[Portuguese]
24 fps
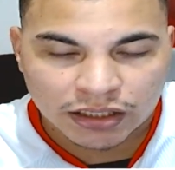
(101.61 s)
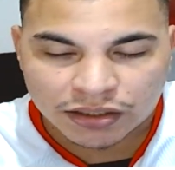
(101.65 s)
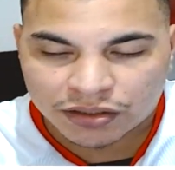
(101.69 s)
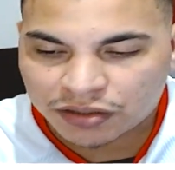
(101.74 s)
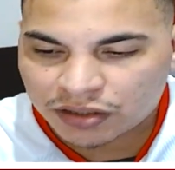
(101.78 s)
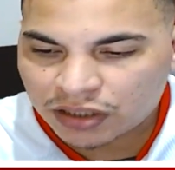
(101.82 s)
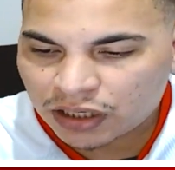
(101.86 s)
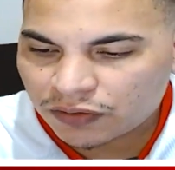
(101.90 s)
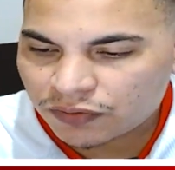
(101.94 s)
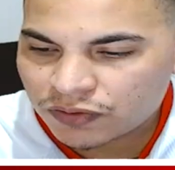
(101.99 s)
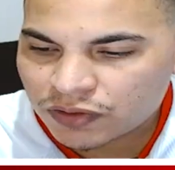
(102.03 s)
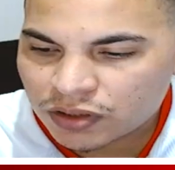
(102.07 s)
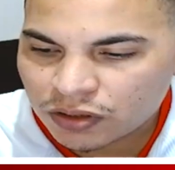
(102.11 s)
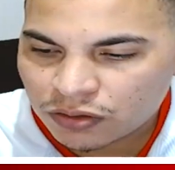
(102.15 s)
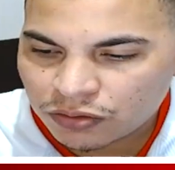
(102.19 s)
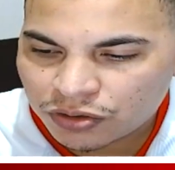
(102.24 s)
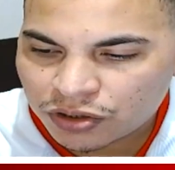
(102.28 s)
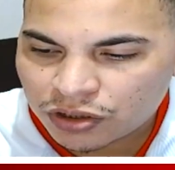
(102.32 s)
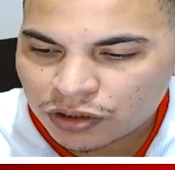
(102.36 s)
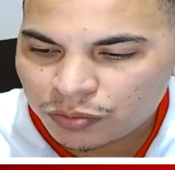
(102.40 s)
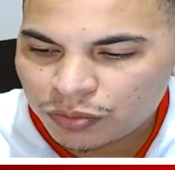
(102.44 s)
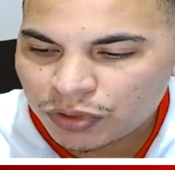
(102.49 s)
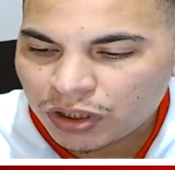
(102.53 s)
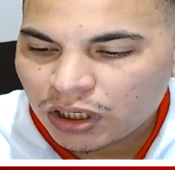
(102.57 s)
Esse deve ser o
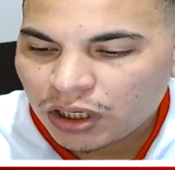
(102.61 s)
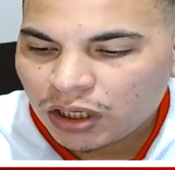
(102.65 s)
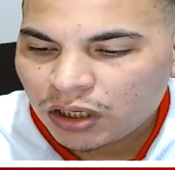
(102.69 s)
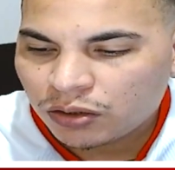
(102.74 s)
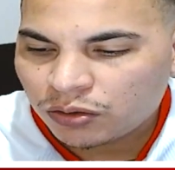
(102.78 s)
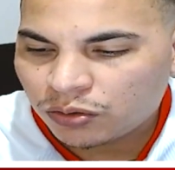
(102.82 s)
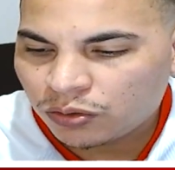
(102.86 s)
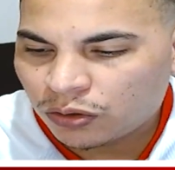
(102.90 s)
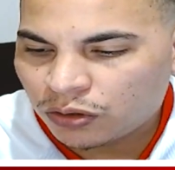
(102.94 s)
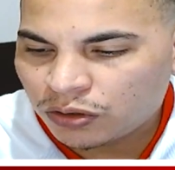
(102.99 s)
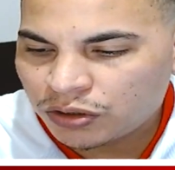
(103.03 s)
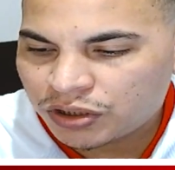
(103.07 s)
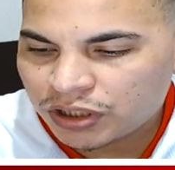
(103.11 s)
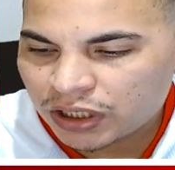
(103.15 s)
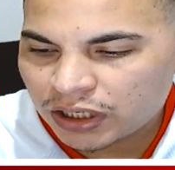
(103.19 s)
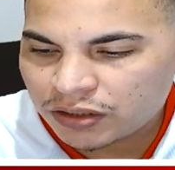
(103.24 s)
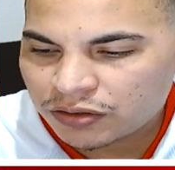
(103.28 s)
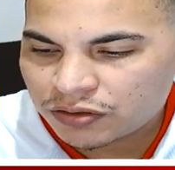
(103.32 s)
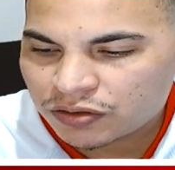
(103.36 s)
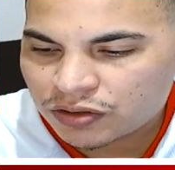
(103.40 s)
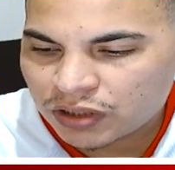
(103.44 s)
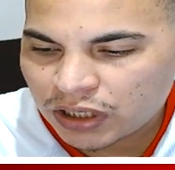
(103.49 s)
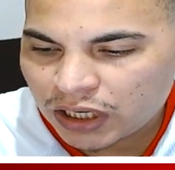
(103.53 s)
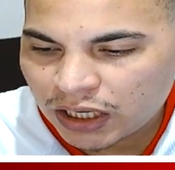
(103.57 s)
time do
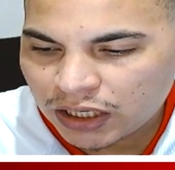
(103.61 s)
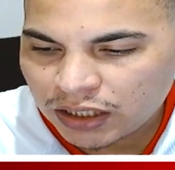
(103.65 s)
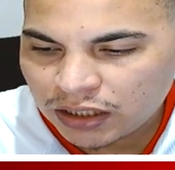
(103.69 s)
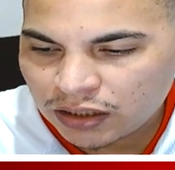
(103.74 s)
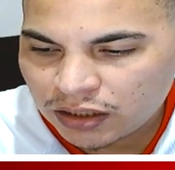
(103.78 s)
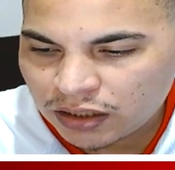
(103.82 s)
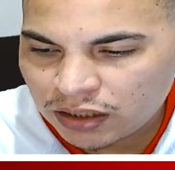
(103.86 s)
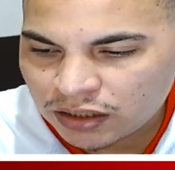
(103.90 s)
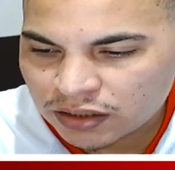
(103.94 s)
Rogério Ceni.